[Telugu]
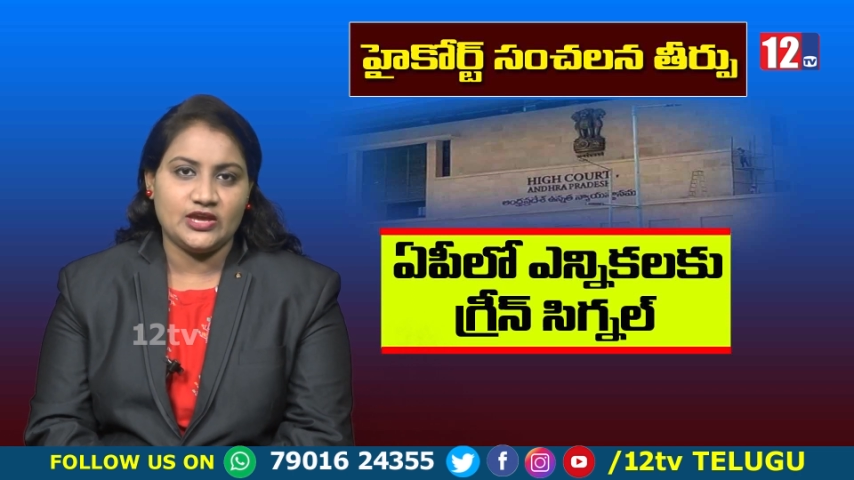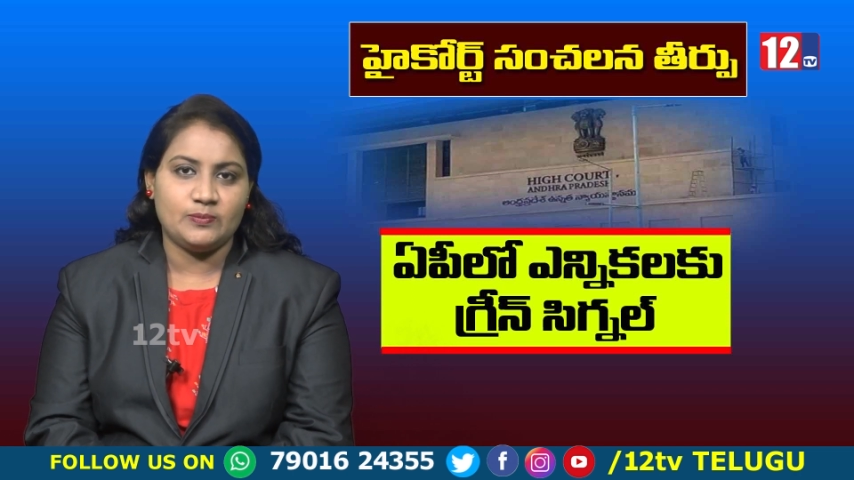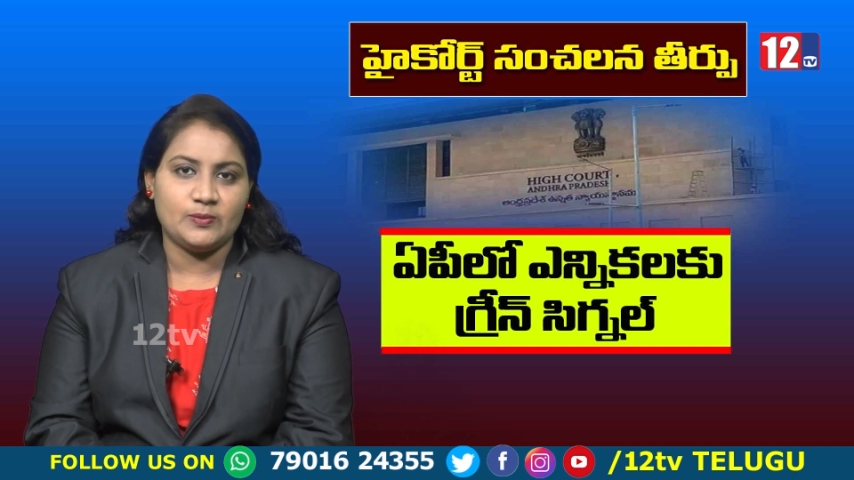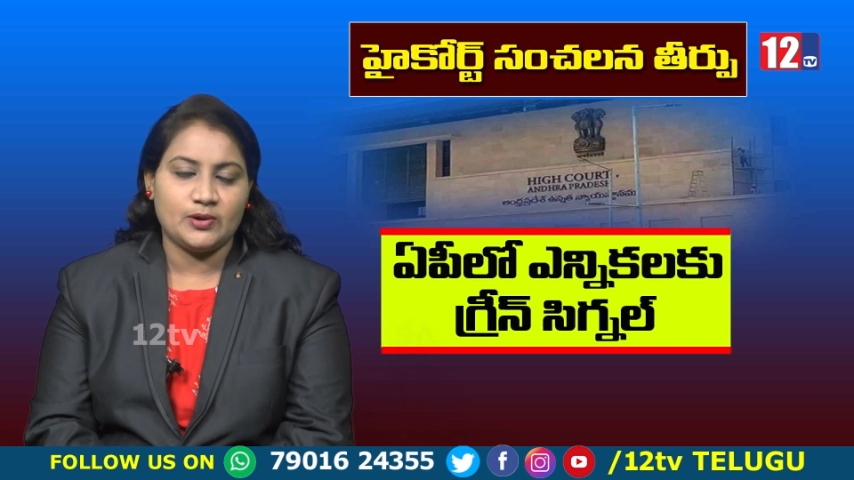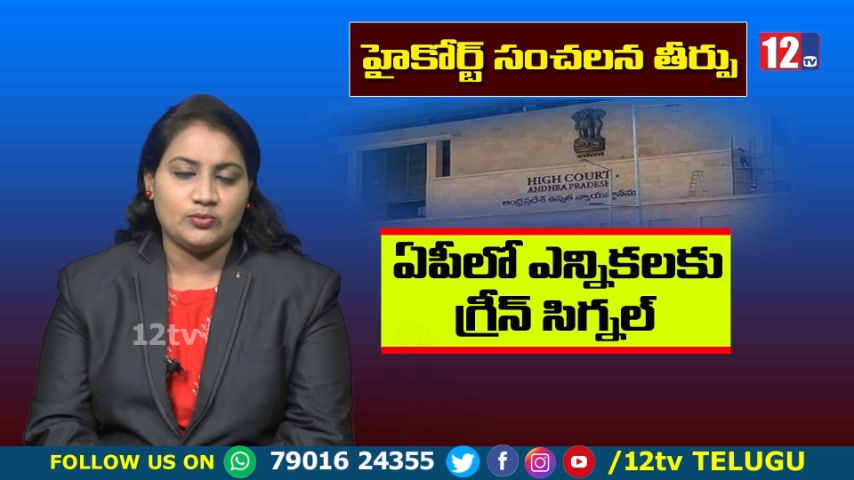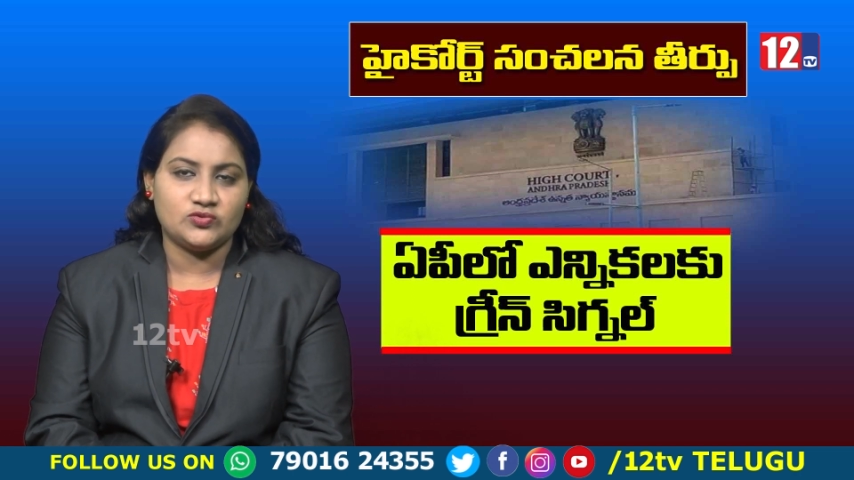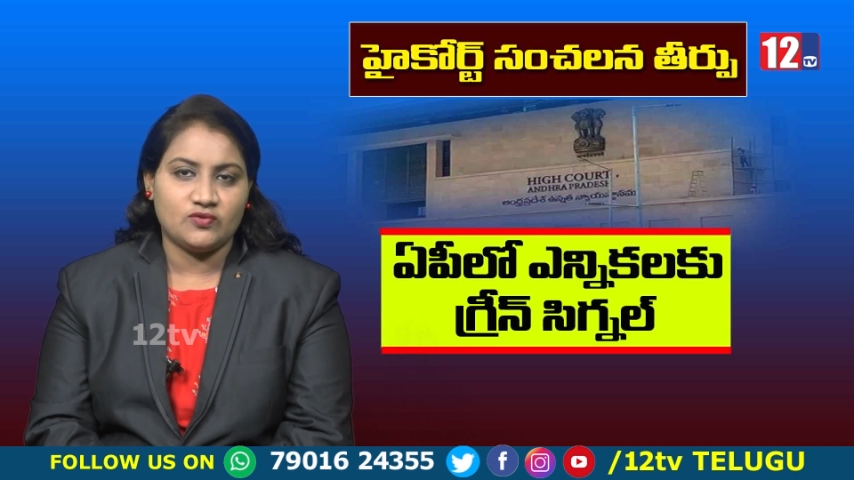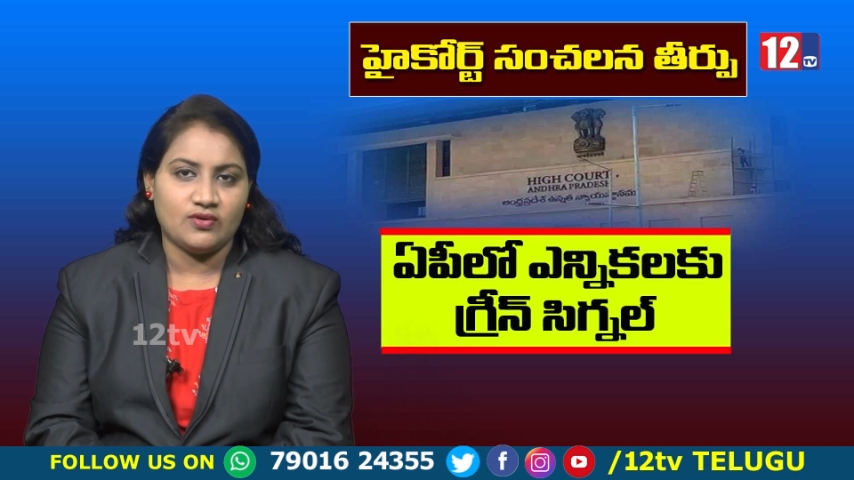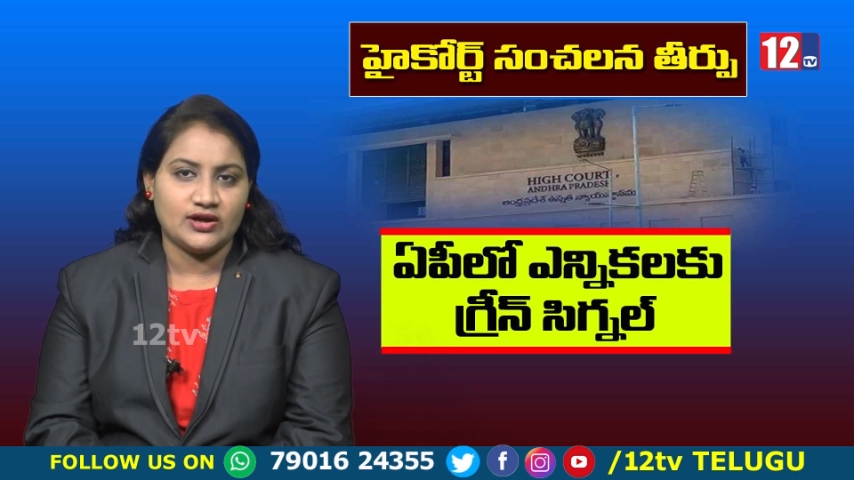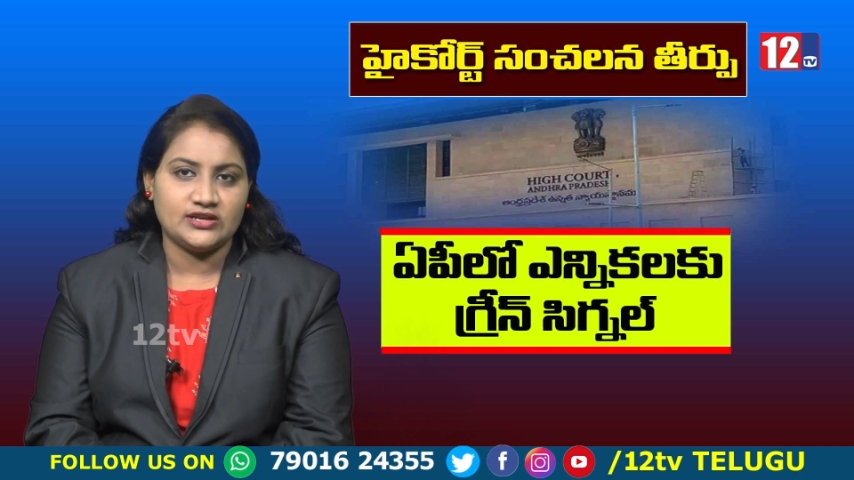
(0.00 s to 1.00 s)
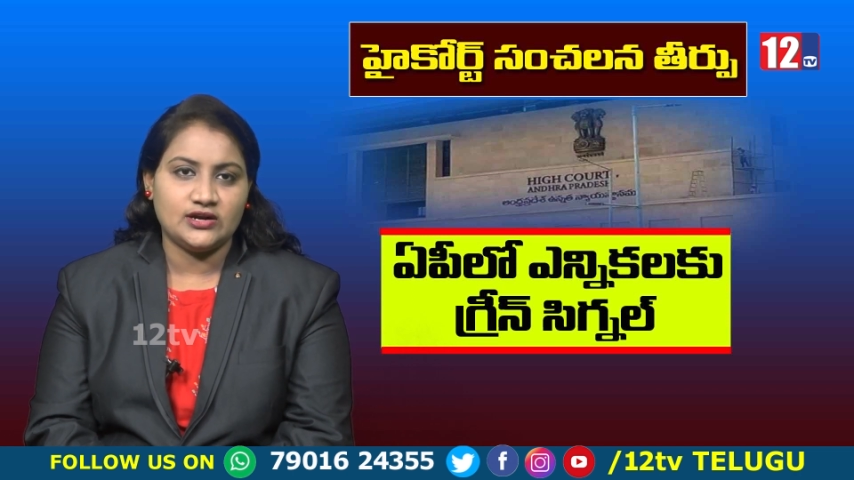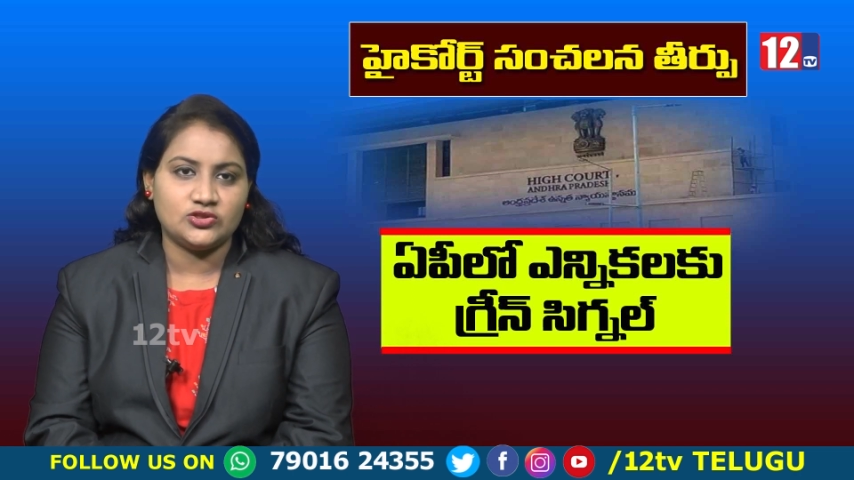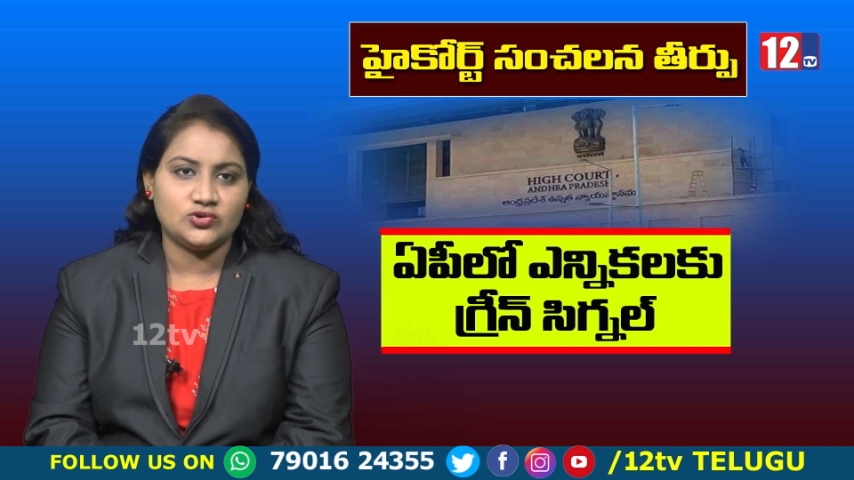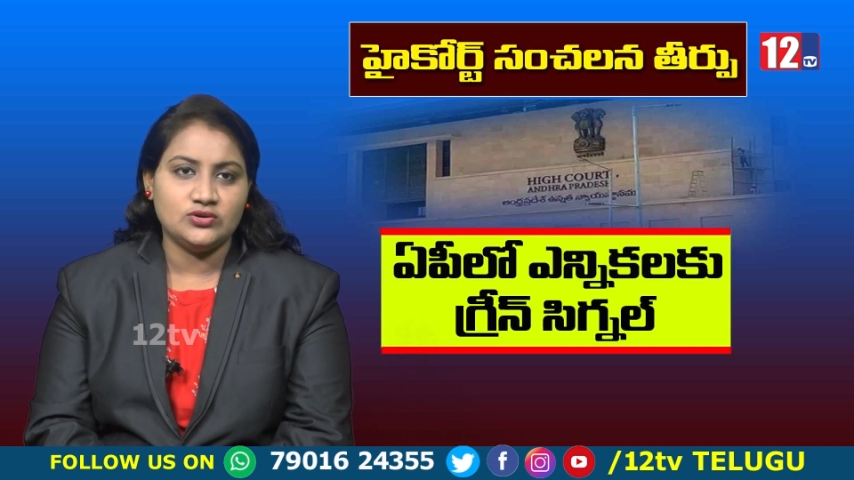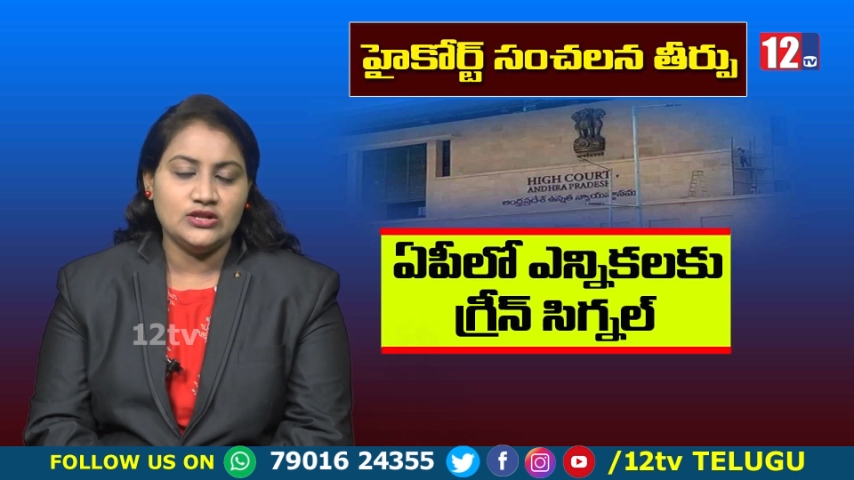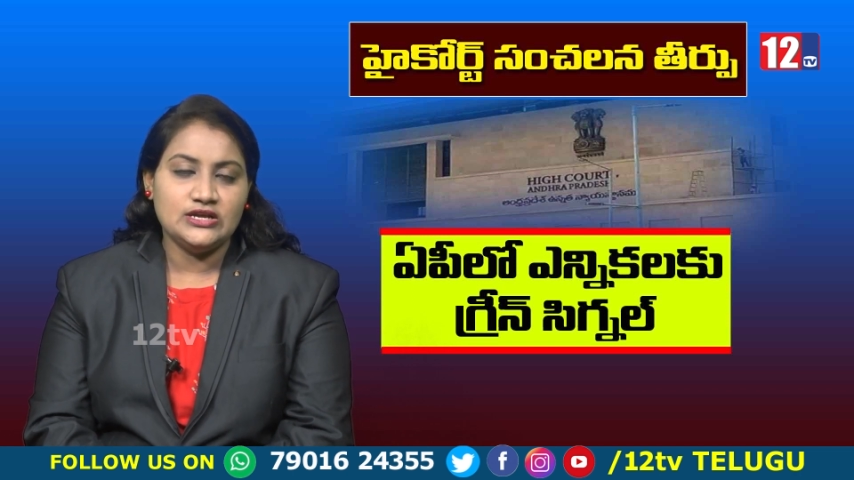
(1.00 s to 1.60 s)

ఏపీ ప్రభుత్వ వాదనలతో